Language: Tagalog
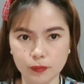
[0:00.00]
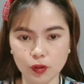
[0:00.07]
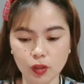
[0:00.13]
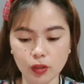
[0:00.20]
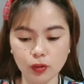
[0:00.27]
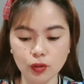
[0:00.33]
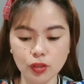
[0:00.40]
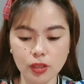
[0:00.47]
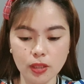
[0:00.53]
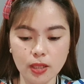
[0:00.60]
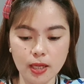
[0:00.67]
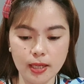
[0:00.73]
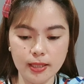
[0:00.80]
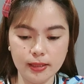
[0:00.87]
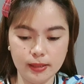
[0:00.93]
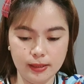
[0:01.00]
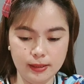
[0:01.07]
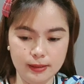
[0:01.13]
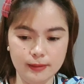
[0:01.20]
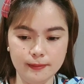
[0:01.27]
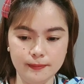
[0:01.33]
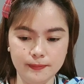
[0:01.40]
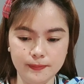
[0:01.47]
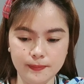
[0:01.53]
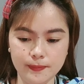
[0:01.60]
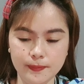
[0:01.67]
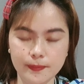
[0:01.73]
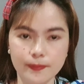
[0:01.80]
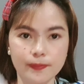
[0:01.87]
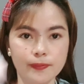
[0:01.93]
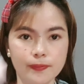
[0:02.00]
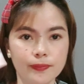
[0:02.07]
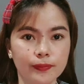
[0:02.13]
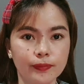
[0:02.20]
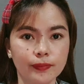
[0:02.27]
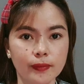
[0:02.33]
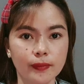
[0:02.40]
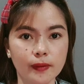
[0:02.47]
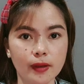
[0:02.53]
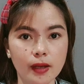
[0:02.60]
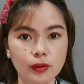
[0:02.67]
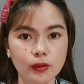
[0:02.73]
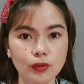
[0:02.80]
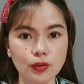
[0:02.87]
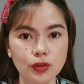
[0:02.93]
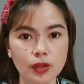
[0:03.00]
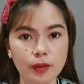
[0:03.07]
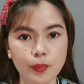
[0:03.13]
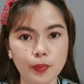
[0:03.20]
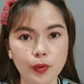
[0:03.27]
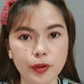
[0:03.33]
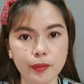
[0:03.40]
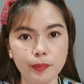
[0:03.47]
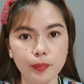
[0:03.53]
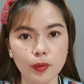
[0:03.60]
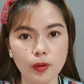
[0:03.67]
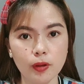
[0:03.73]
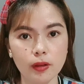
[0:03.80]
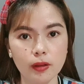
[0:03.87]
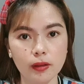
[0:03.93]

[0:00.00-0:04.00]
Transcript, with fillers: So, ito siya guys. Ito siya purple.